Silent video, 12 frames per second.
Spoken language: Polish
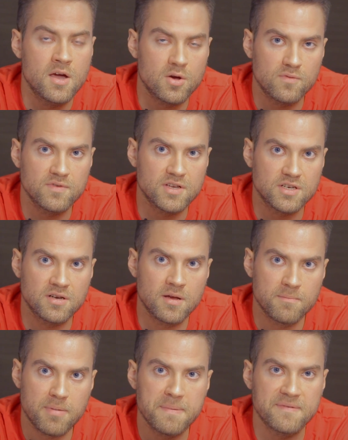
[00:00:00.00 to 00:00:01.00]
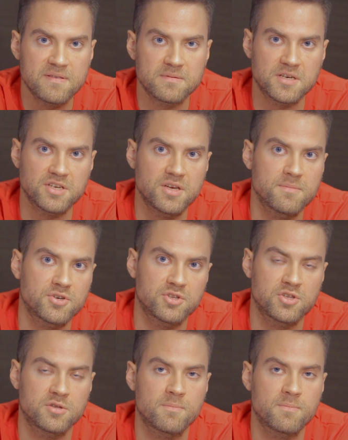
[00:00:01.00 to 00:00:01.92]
również po pewnym czasie może to